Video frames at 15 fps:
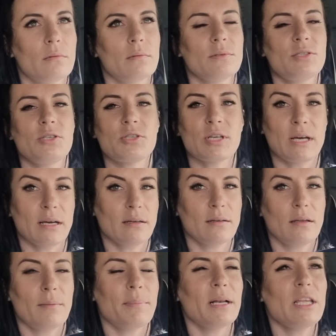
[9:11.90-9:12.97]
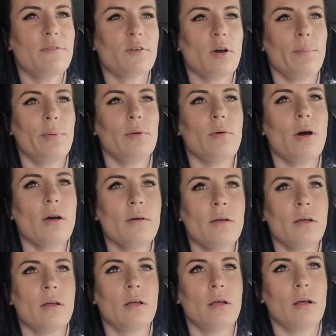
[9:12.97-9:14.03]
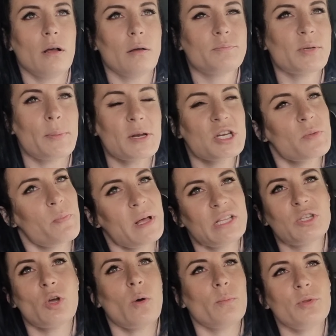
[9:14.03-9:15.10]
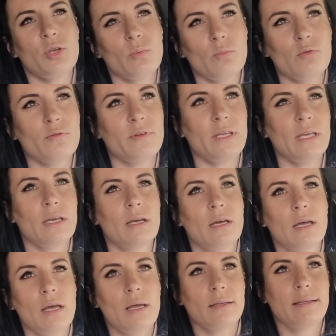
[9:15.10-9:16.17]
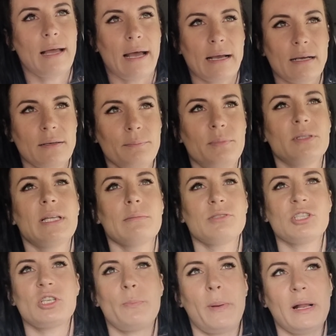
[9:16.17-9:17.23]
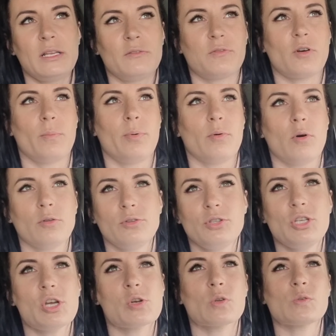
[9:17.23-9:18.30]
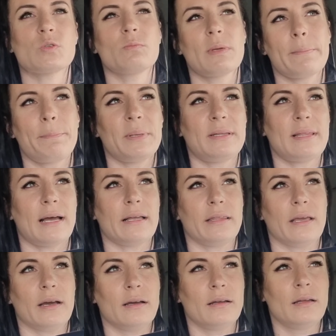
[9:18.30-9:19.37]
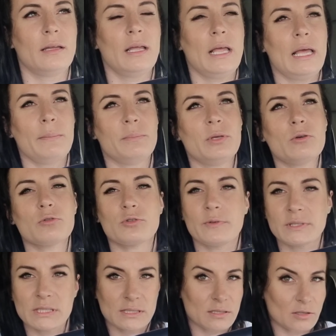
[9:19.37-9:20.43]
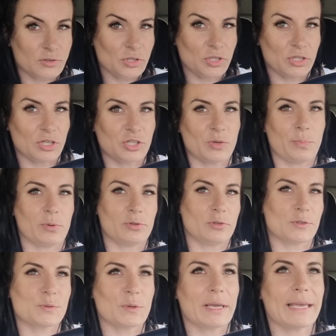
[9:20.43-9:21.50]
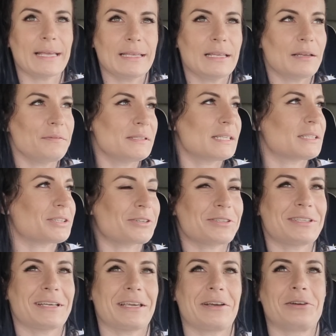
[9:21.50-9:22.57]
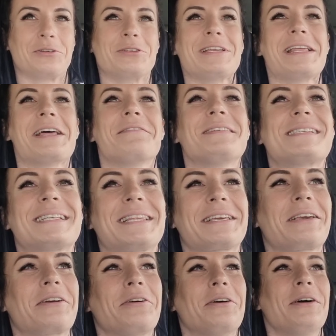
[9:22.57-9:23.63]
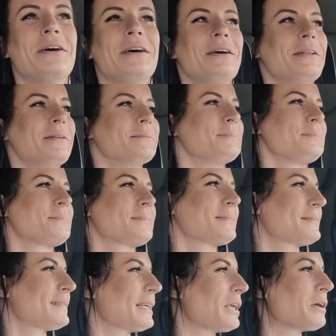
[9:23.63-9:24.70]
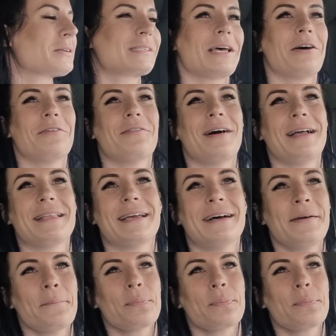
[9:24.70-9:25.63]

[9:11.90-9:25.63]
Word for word: Cisza. Paliwko było? Przepraszam, pan do mnie mówi? Tak, pytam się, czy paliwko było. Nie rozumiem pytania. Mi już, wiecie co, ciśnienie się podniosło. Jak ja nienawidzę czegoś takiego, no nienawidzę takiego, takiego zachowania.